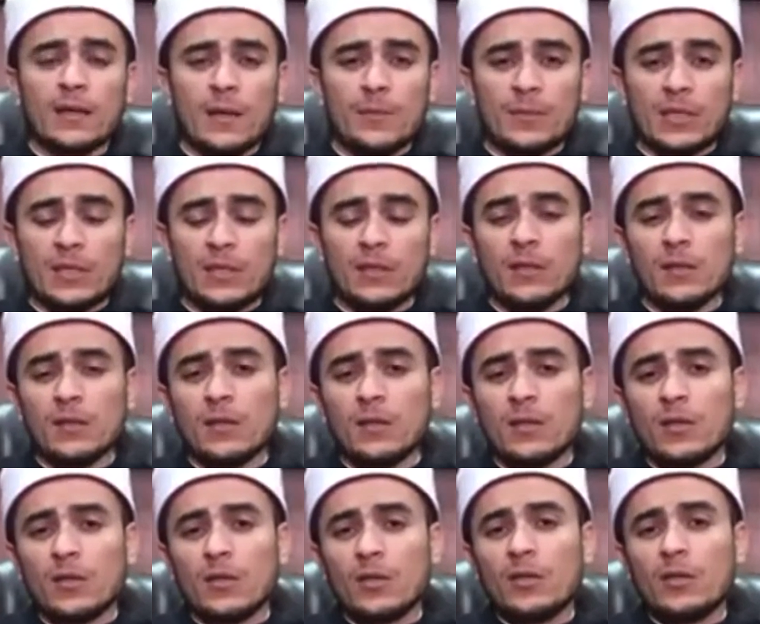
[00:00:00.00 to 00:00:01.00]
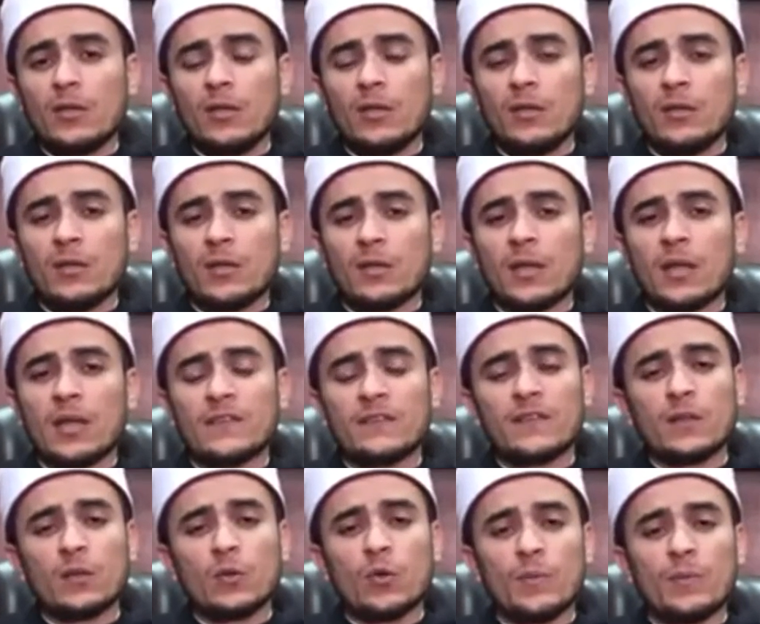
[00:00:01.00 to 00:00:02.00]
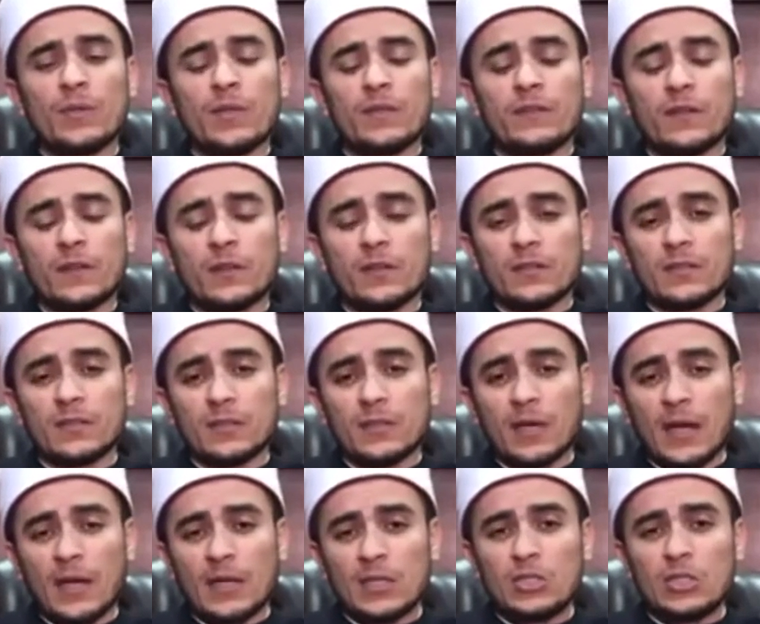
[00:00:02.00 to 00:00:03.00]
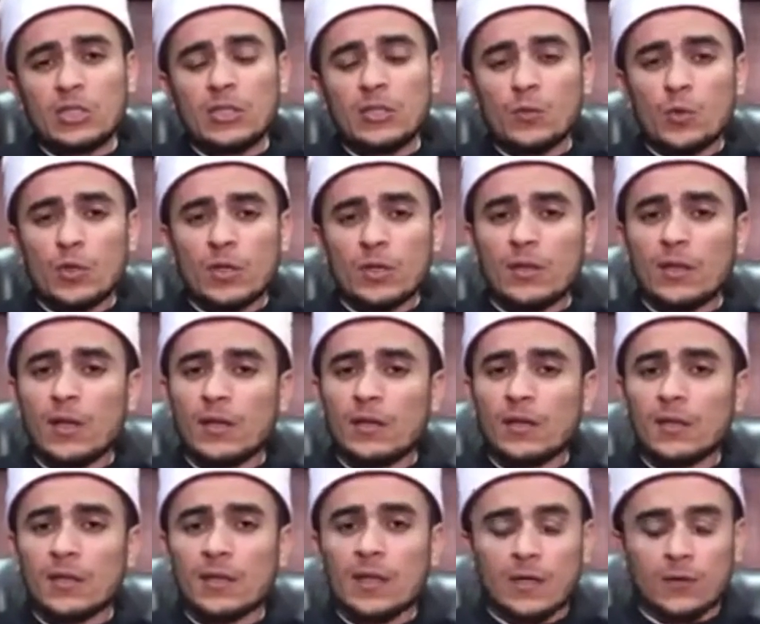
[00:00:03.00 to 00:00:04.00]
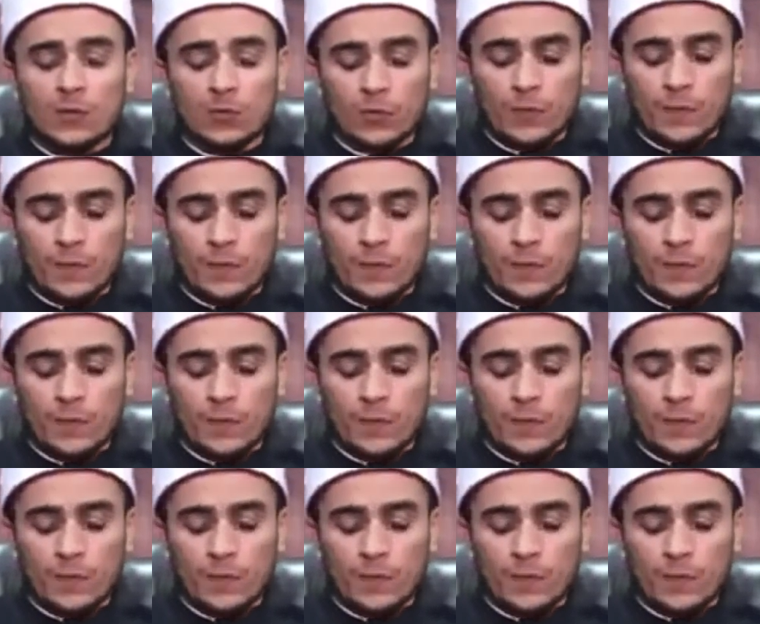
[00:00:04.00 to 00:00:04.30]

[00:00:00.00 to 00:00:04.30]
قبل كده يتكفل هو بنفقة حجه ويطلع يحج عنه